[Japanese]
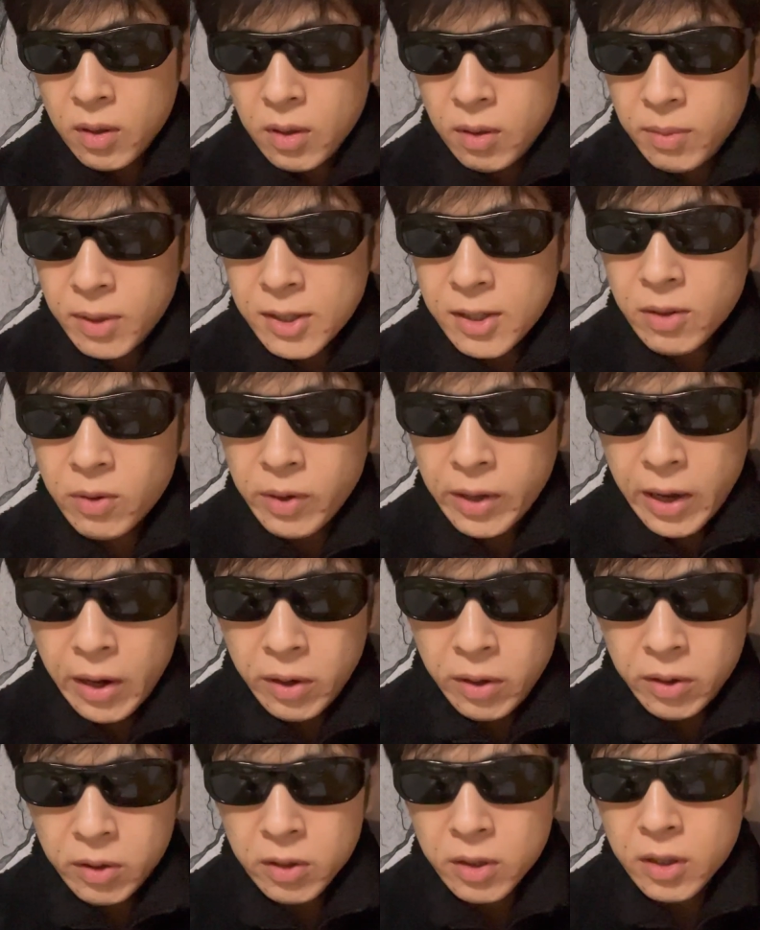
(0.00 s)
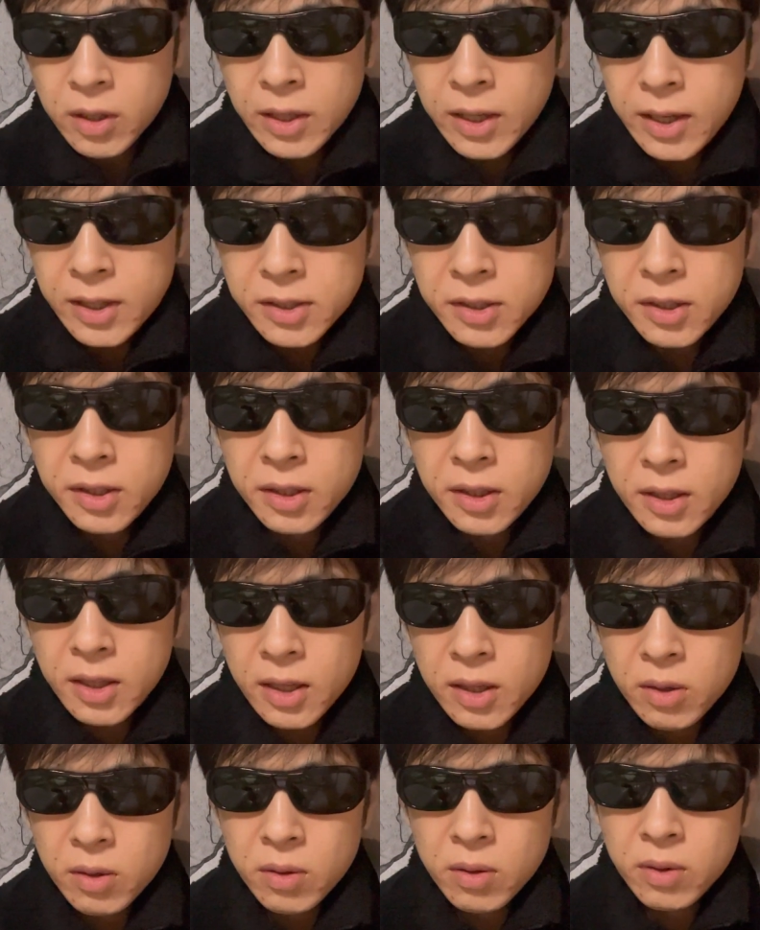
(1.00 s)
皆さんごきげんよう。
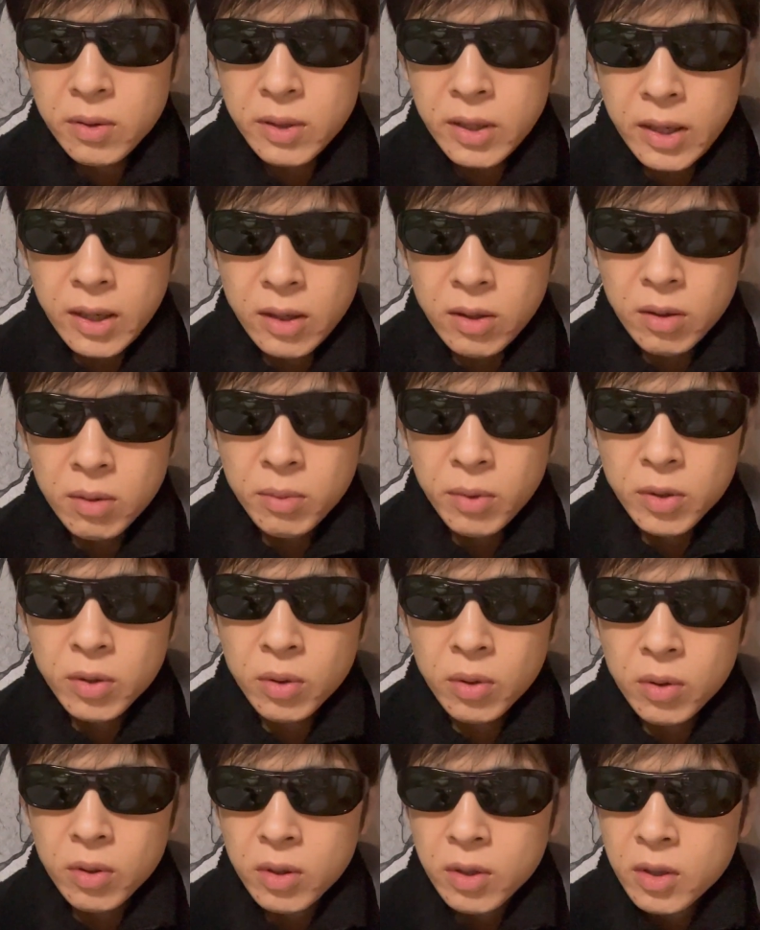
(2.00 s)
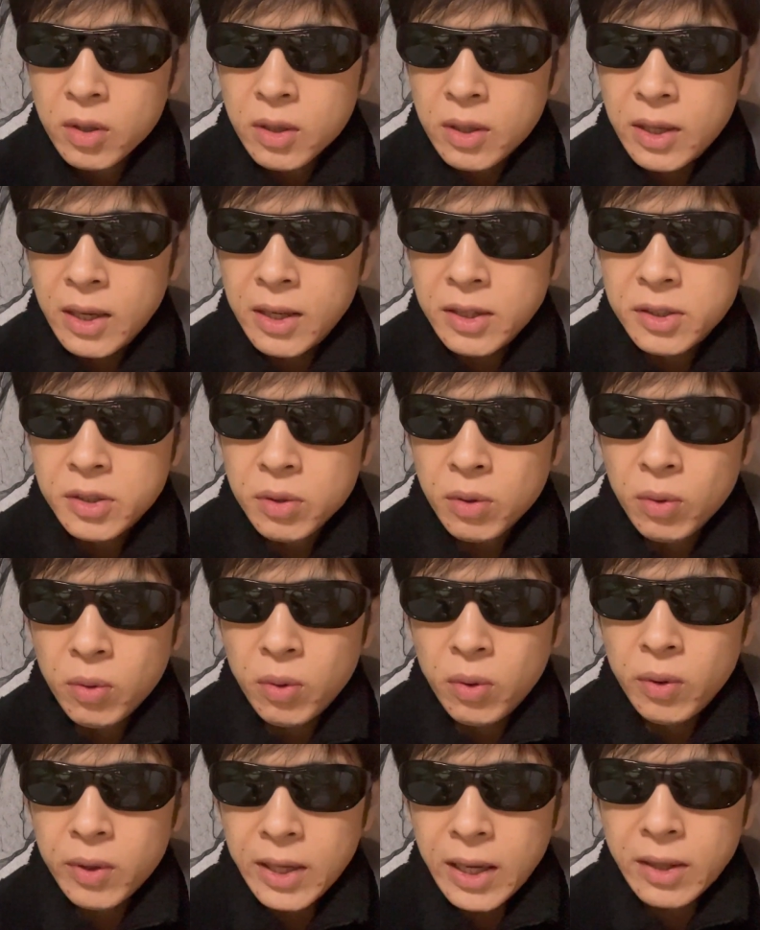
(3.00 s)
ツイッターの方で、あの、元、え情
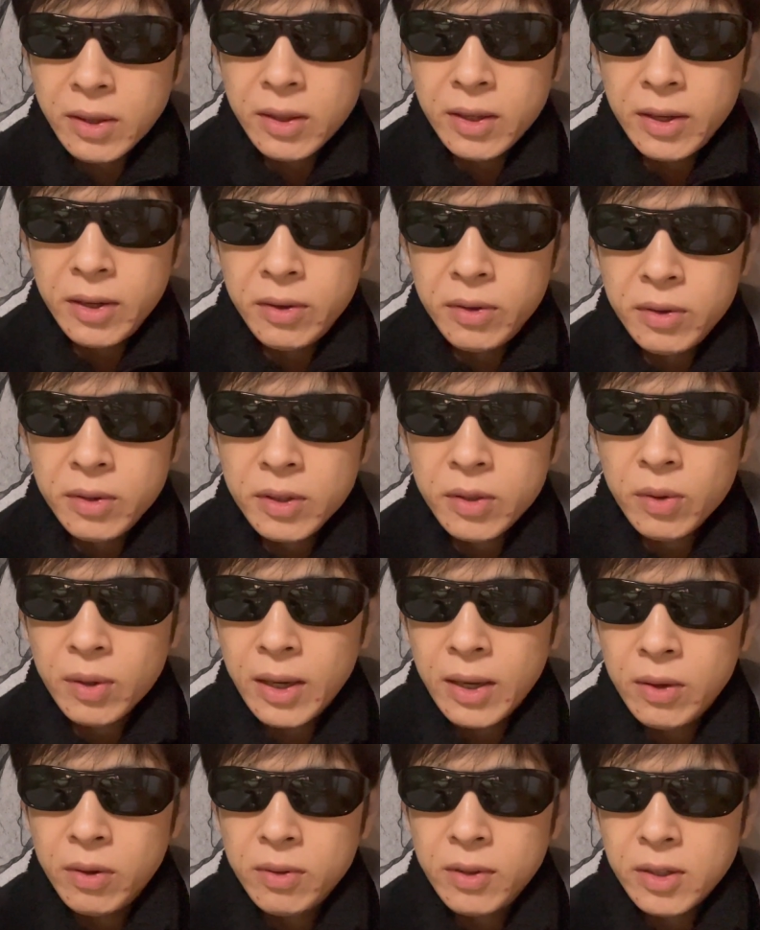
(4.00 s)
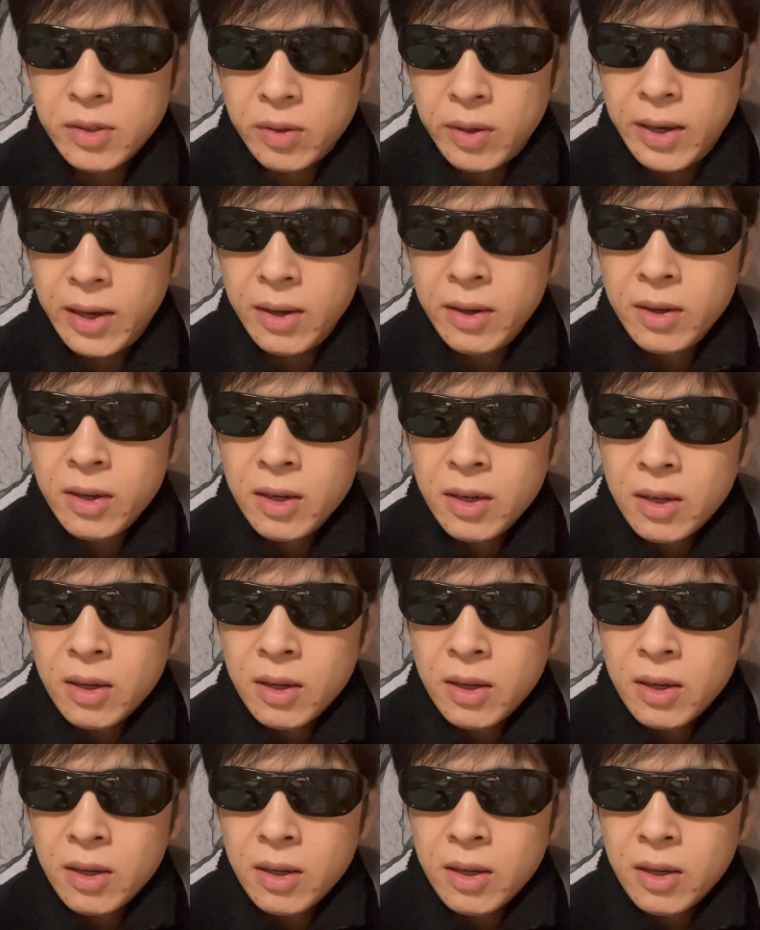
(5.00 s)
報屋っていう人がいるんですよね。